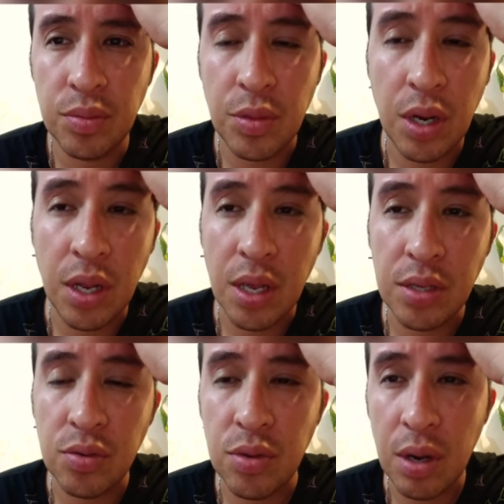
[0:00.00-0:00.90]
creen que
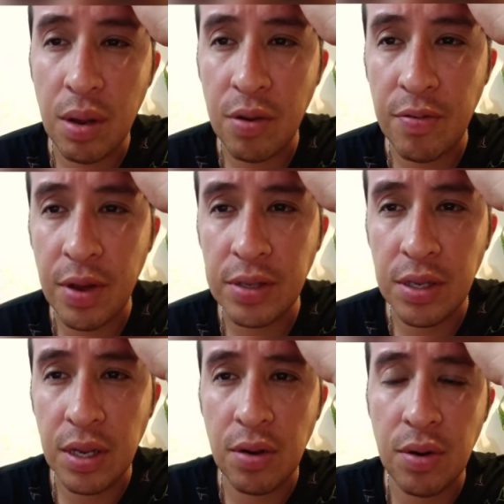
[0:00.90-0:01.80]
es un trabajo
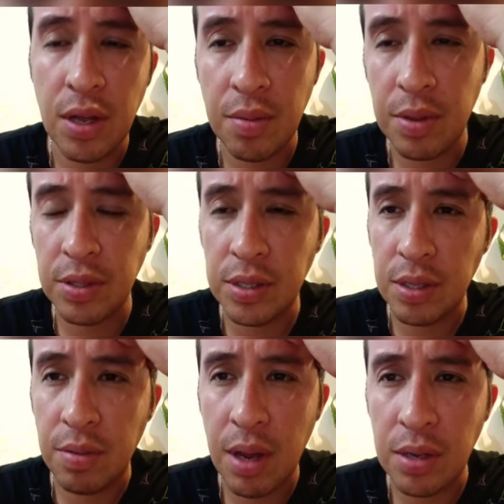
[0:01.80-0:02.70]
fácil o nada más es
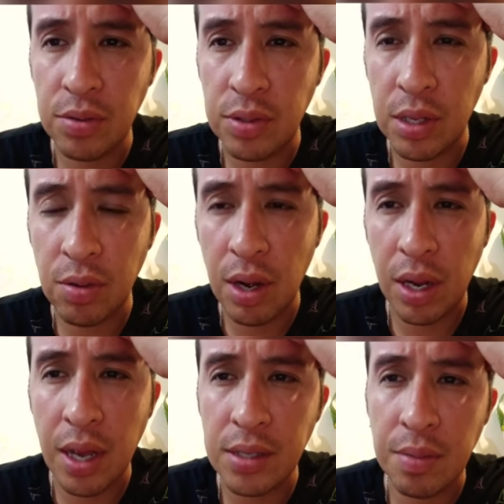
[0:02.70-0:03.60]
llevar el sustento a la
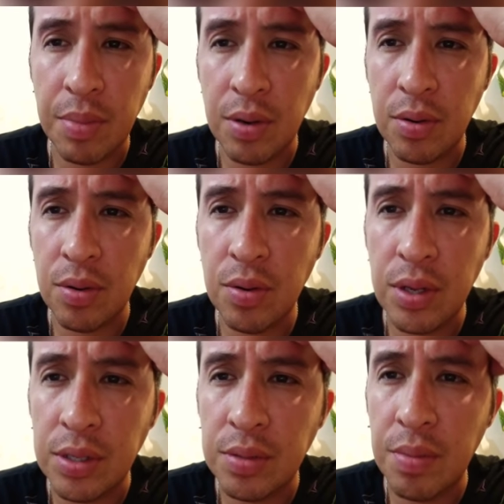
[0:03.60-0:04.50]
casa, pero no
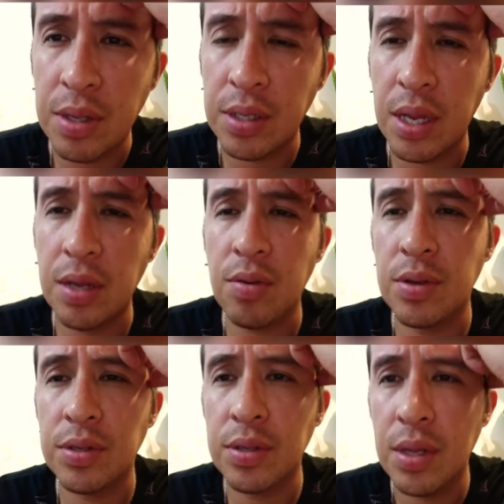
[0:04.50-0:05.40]
es más que ello,
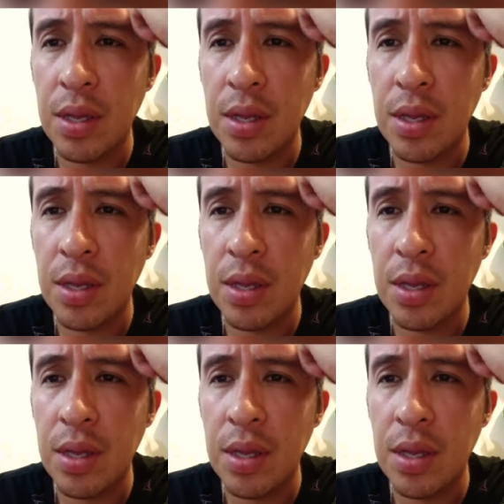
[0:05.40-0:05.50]
es,